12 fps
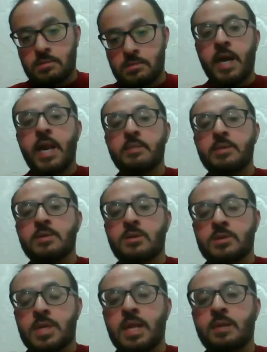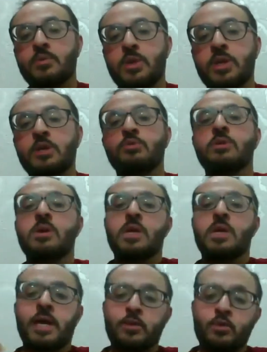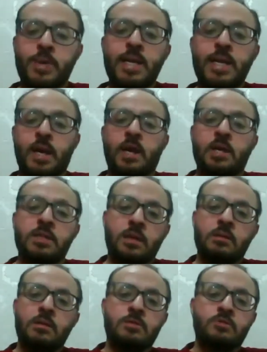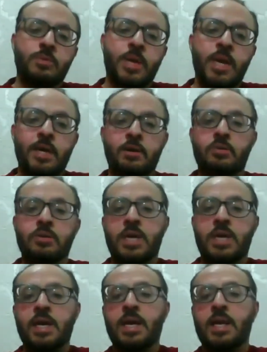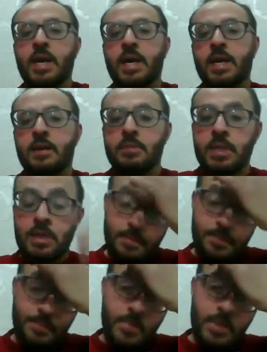فكان النبي صلى الله عليه وسلم يريد أن يبلغ دين الله سبحانه وتعالى للعالمين